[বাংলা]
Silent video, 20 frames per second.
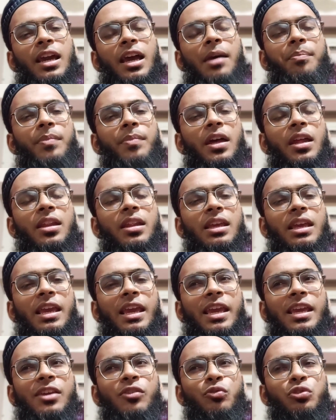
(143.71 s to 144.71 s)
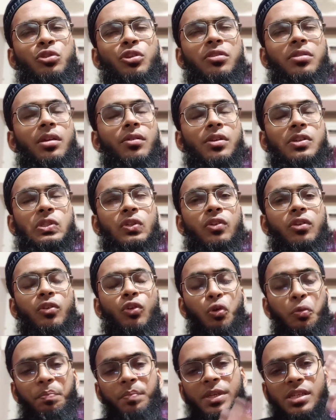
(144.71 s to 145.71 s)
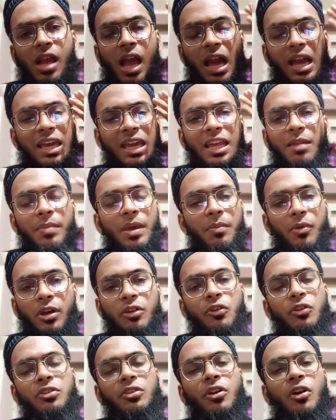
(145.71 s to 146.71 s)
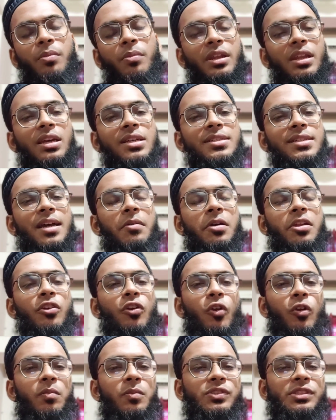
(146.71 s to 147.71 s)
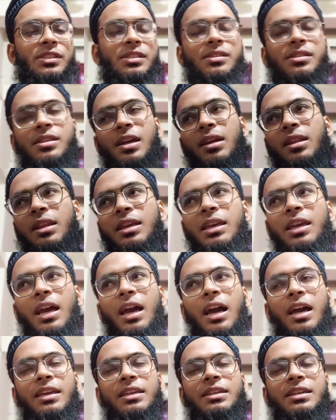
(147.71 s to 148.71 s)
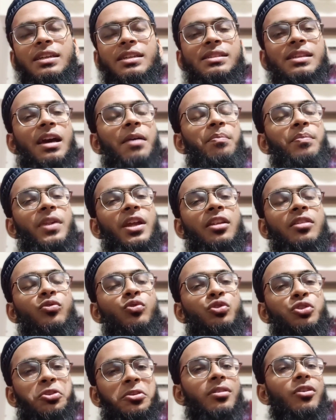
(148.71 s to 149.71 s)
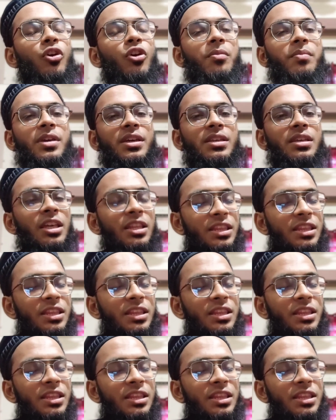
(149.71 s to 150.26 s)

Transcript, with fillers: আপনার এই উত্তর দেওয়ার জন্য খুব বেশি আক্কেল ব্যবহার করতে হবে না সামান্য কমন সেন্স থাকলেই আই গেস আপনার উত্তর হবে